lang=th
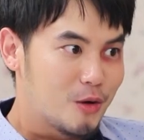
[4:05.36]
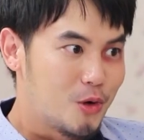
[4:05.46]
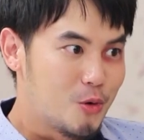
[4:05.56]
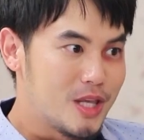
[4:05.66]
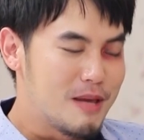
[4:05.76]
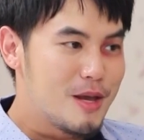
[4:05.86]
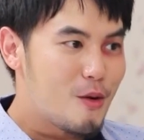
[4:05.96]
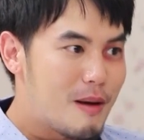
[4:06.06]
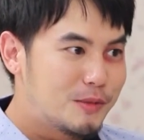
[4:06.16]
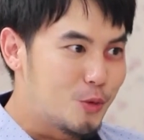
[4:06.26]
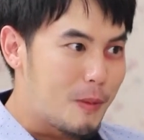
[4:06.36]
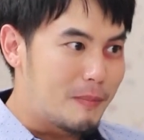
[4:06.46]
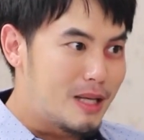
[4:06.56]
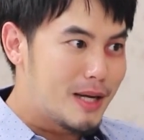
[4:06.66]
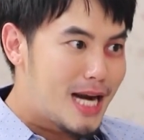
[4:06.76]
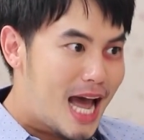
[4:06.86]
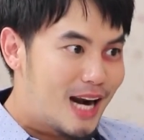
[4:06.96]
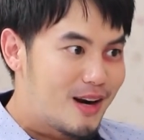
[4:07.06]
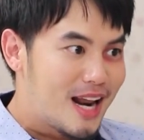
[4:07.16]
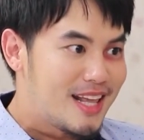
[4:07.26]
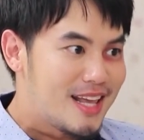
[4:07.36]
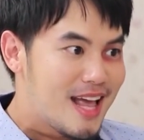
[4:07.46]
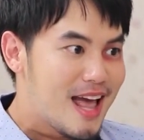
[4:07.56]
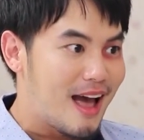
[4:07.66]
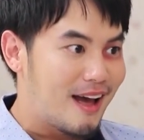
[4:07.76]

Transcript: เห็นคุณหนูยิ้มมีความสุขแบบนี้มานานแล้วนะเนี่ย